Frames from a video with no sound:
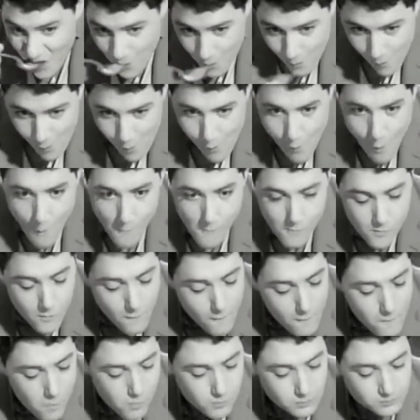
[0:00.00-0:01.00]
Pour devenir un
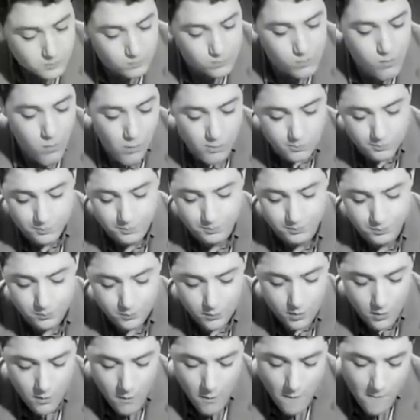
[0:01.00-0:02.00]
assassin comme
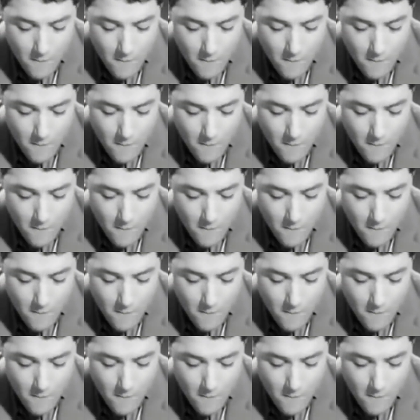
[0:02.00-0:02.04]
papa.